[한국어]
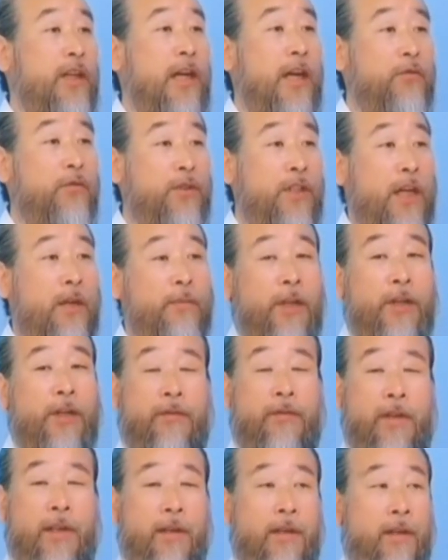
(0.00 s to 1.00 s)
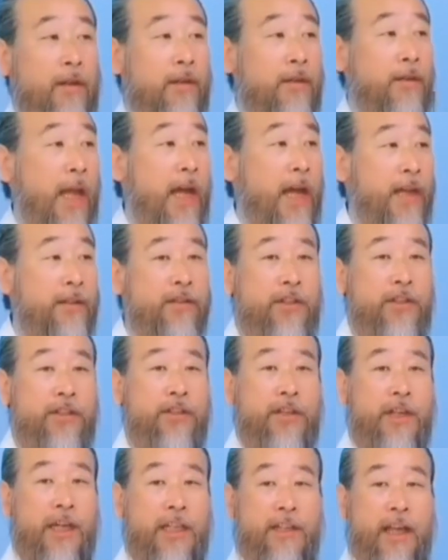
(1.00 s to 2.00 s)
사람 구실을 하고 살면
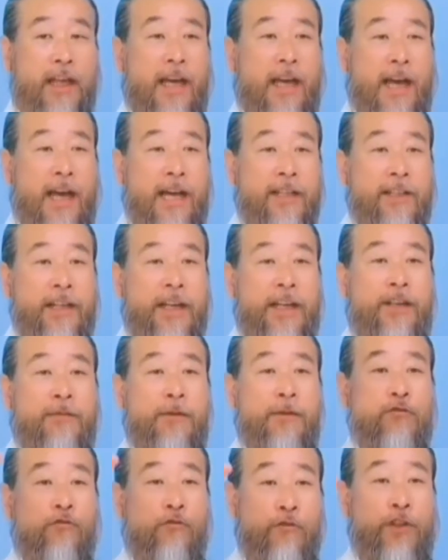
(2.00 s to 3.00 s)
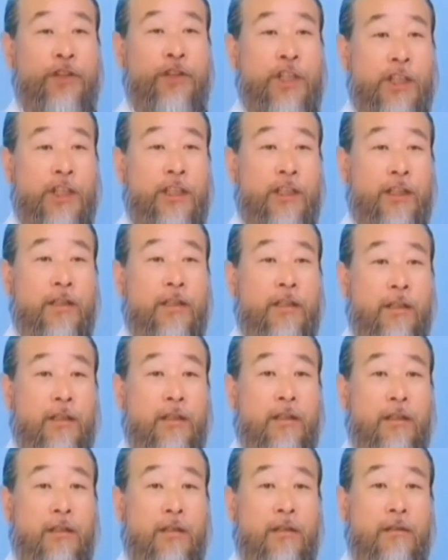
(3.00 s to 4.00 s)
내가 너희들한테 하늘의 힘을 줄
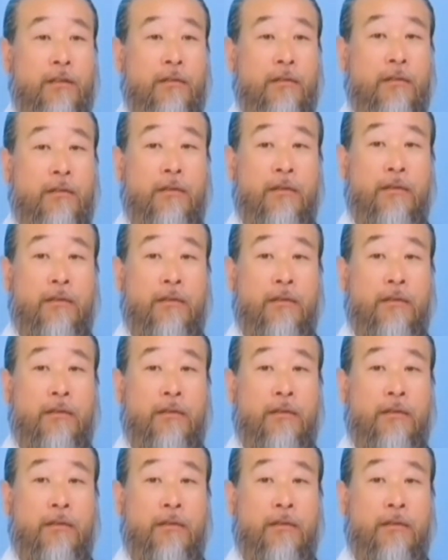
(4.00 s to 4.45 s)
것이니